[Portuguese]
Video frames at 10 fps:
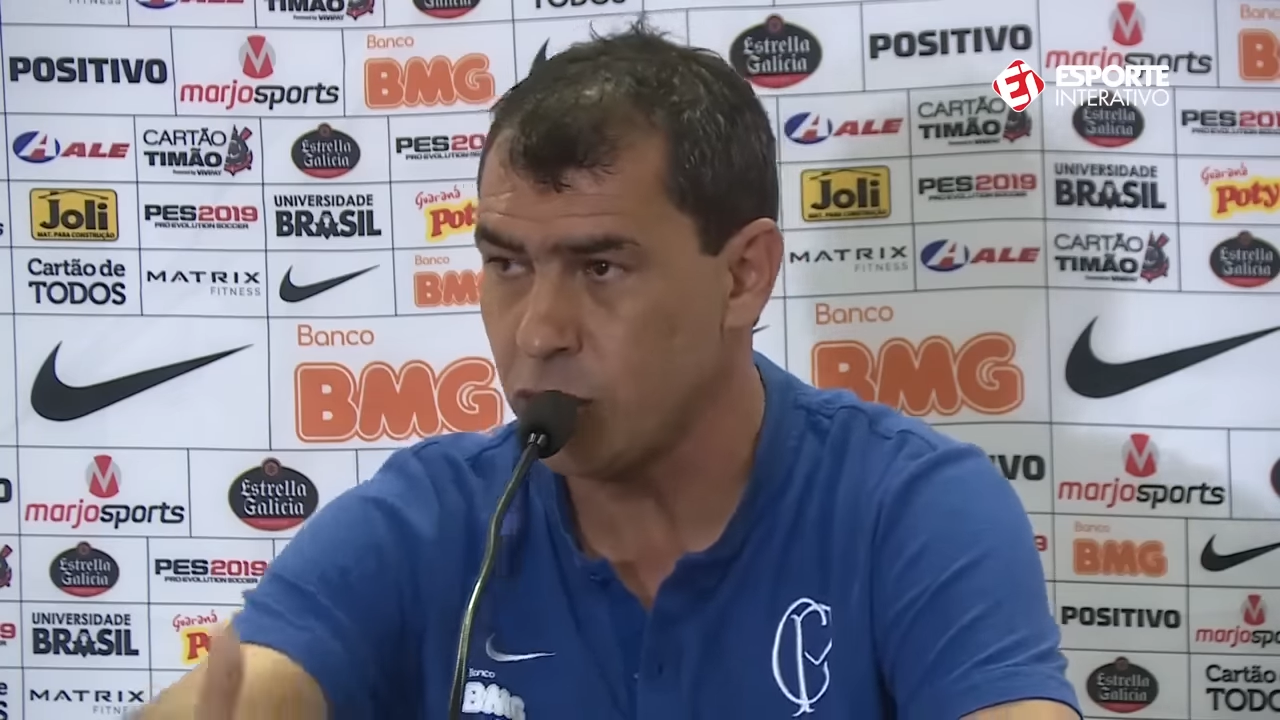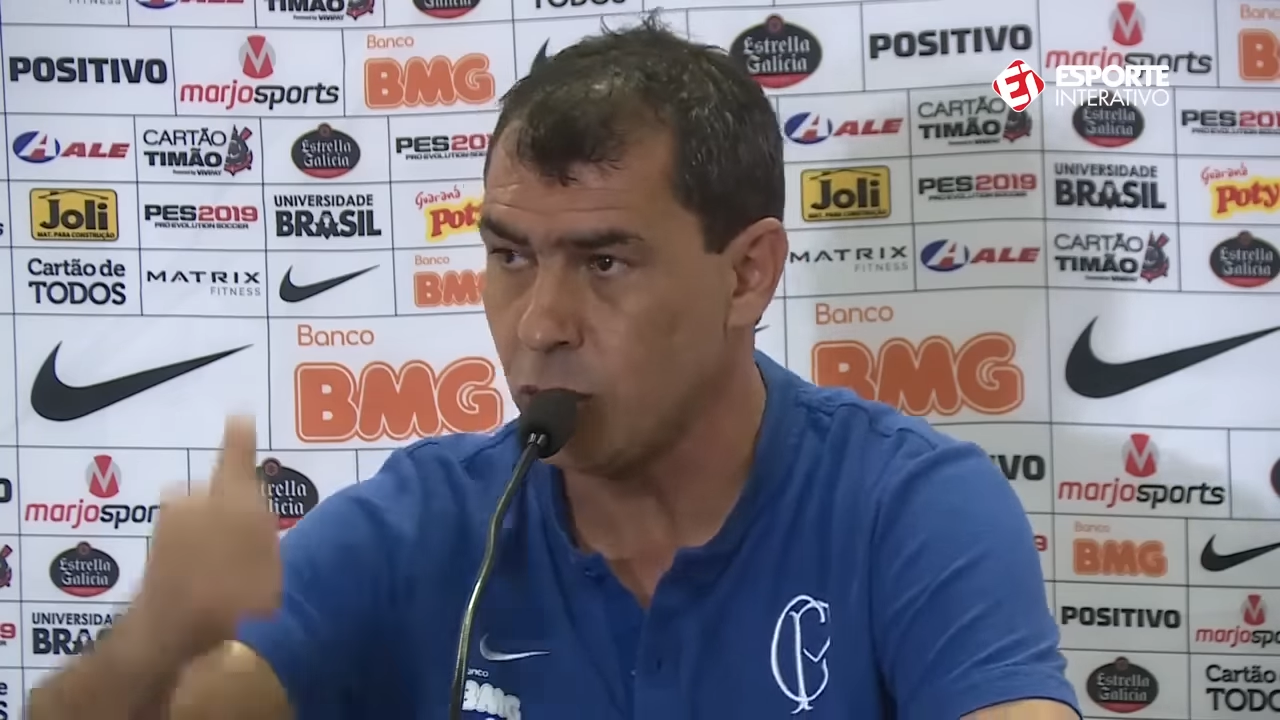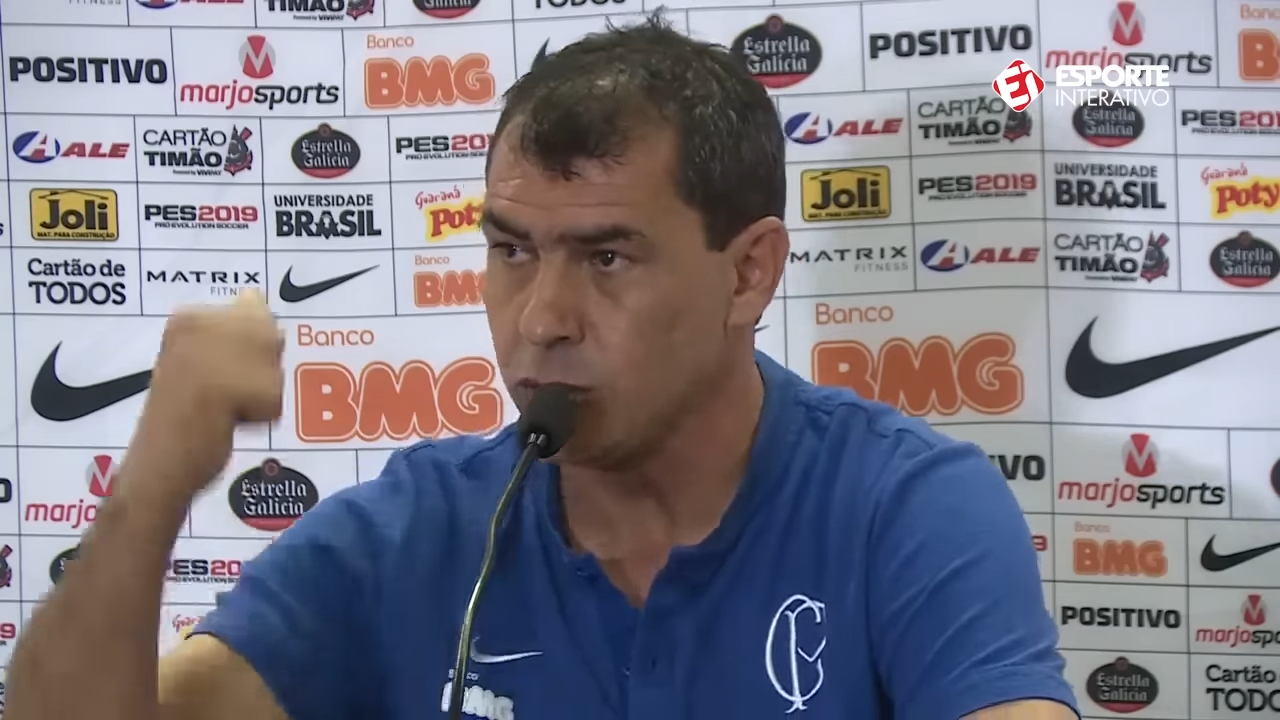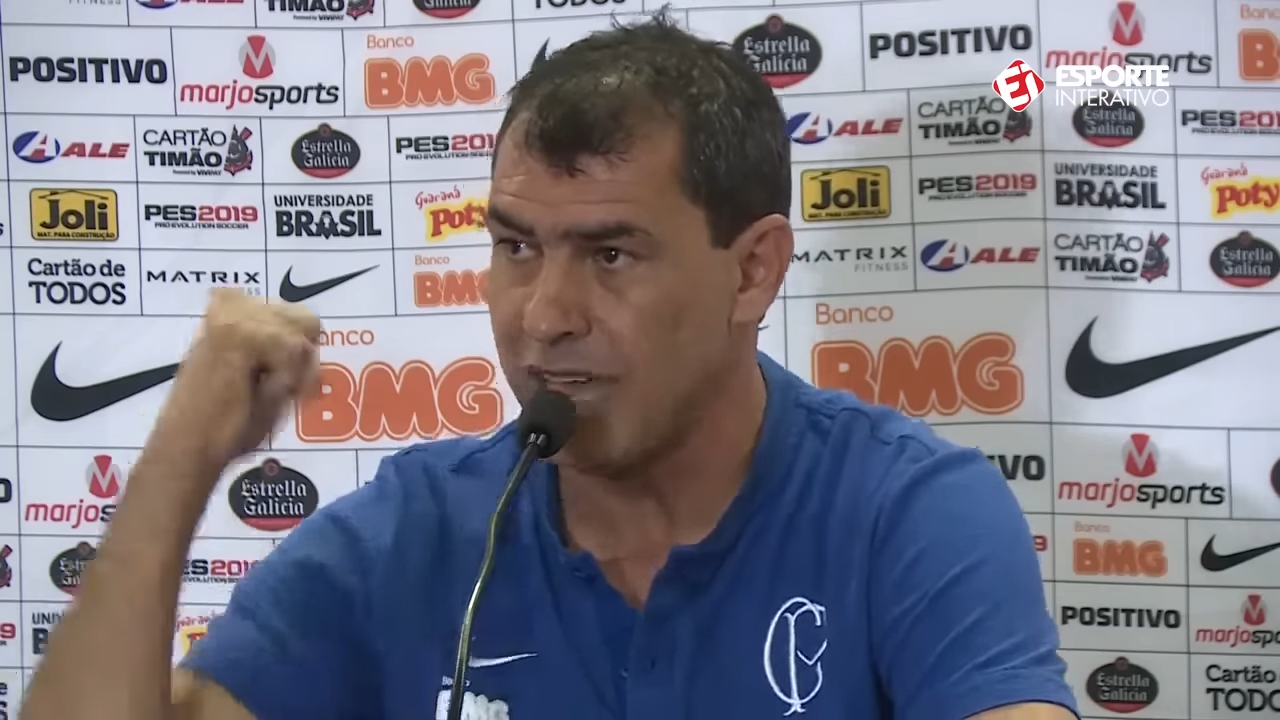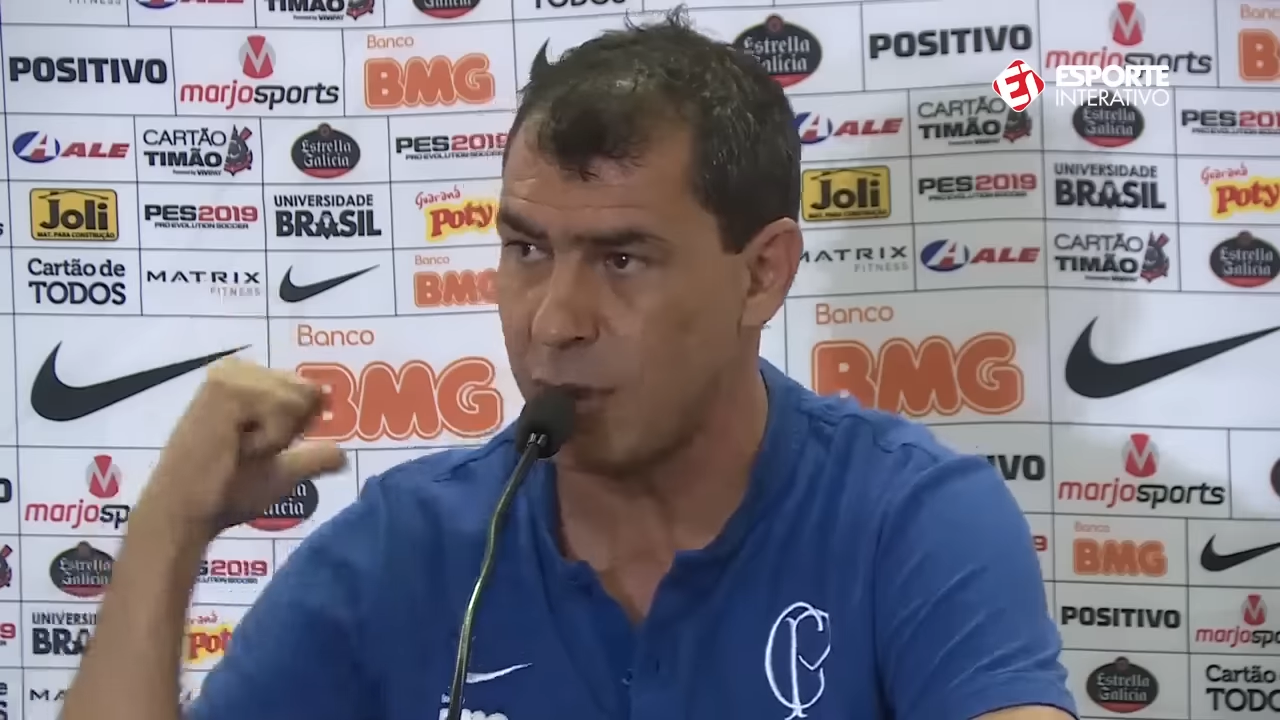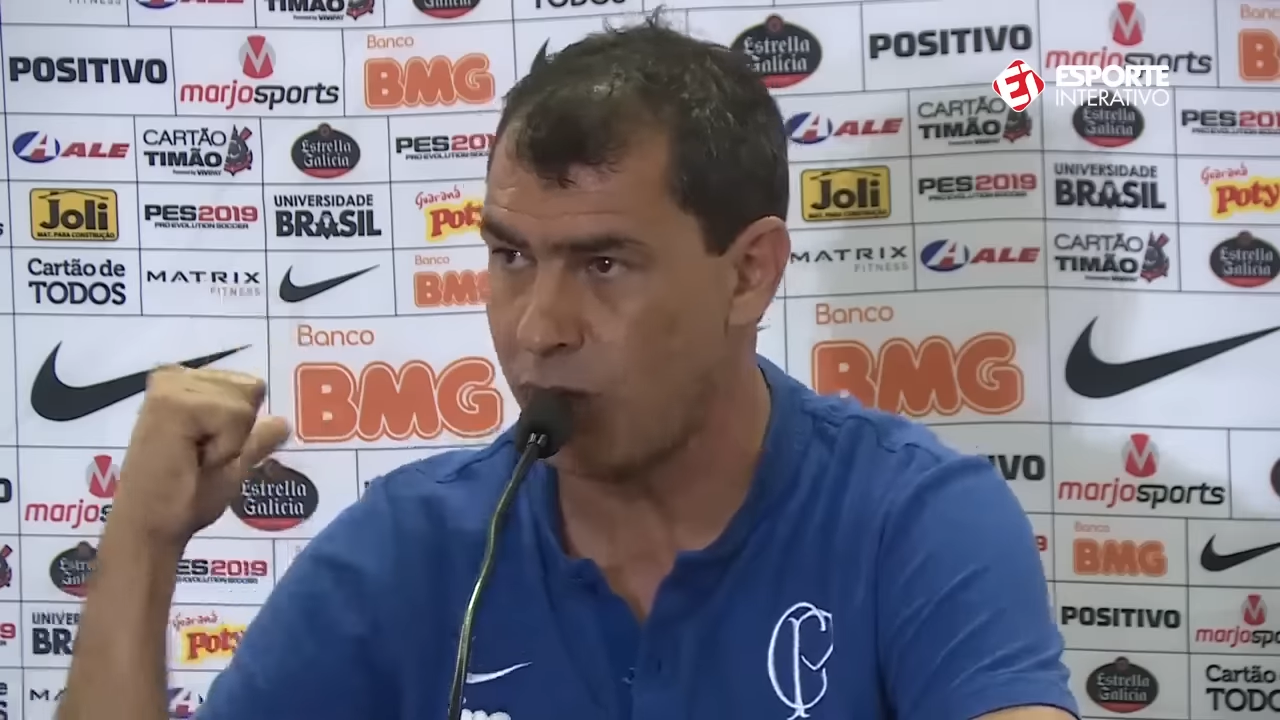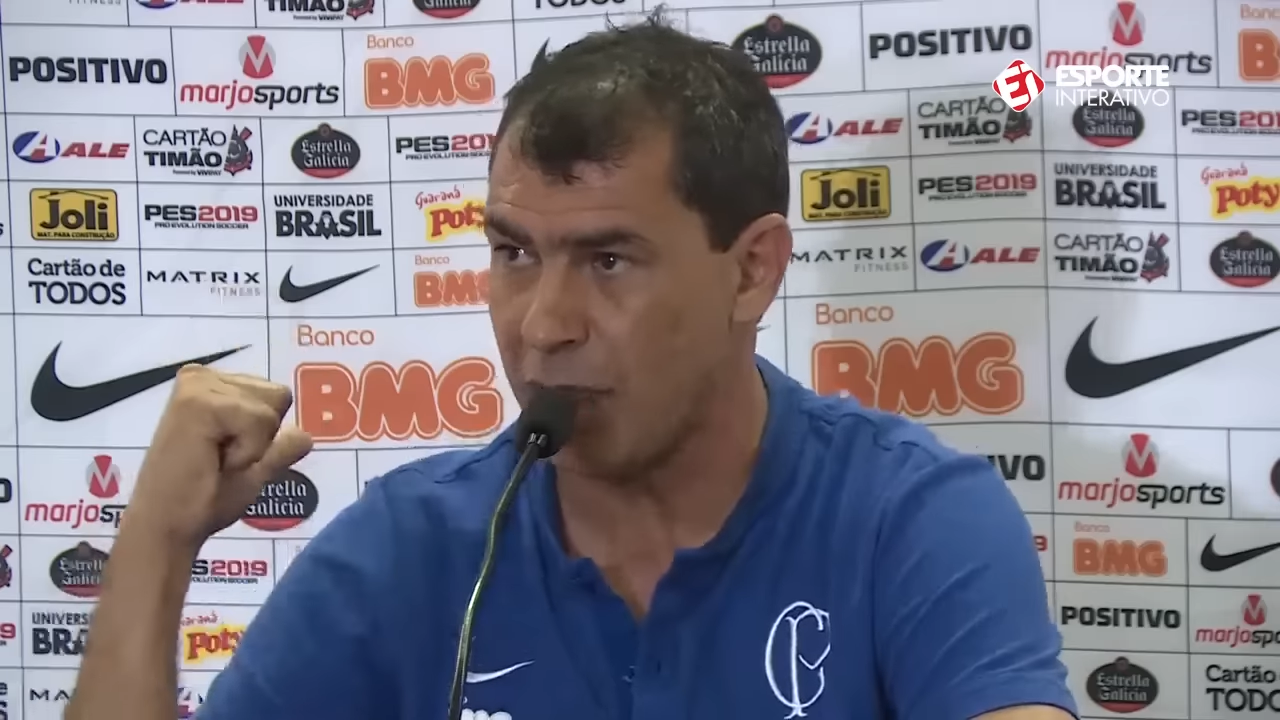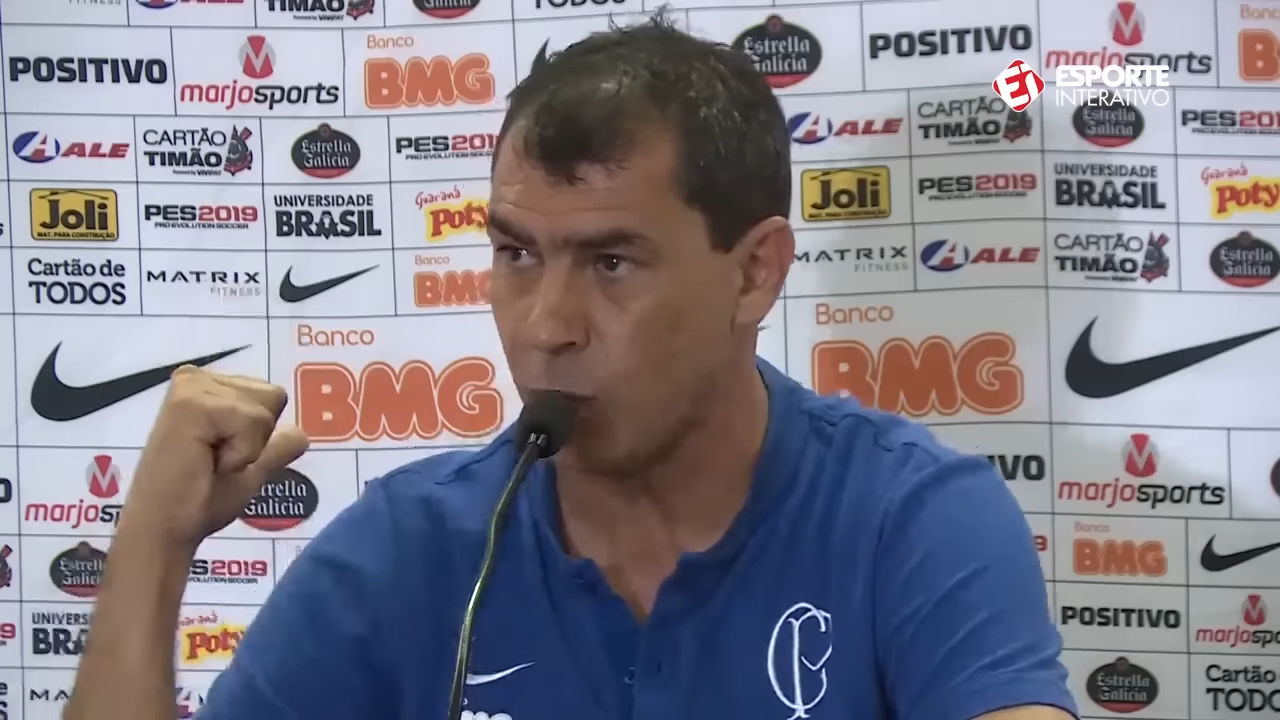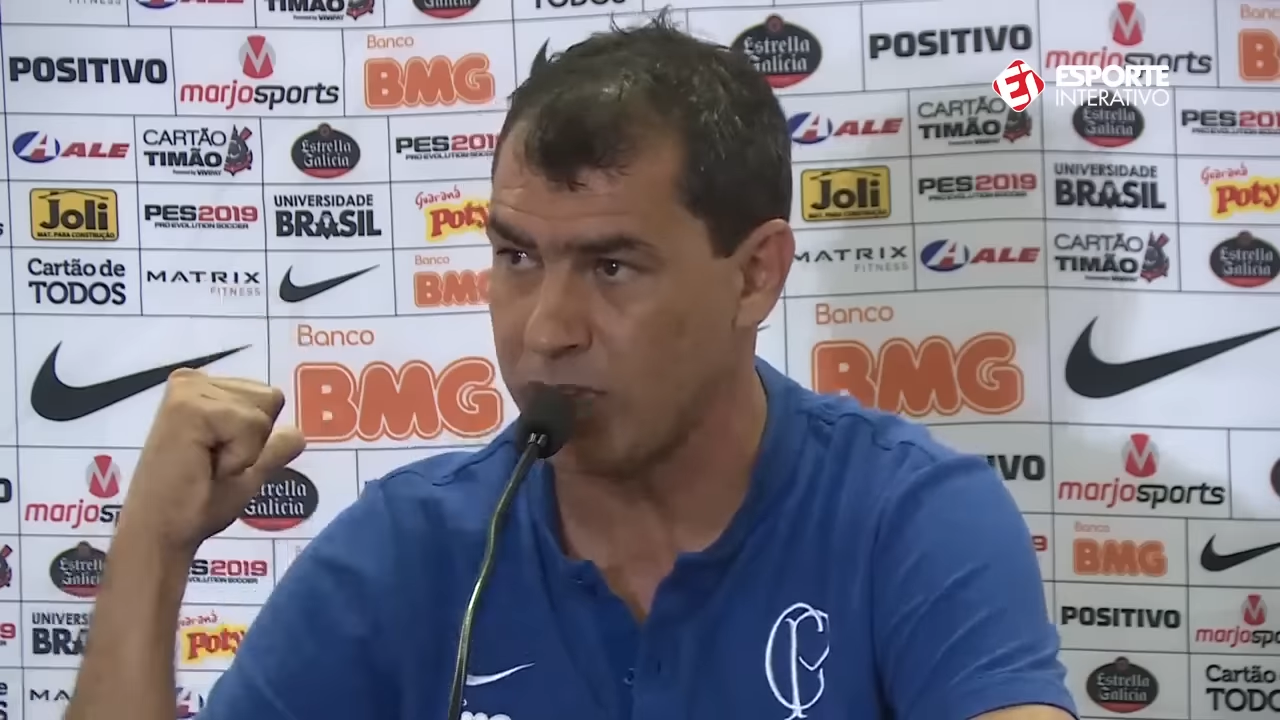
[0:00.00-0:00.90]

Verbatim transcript: soltaram na,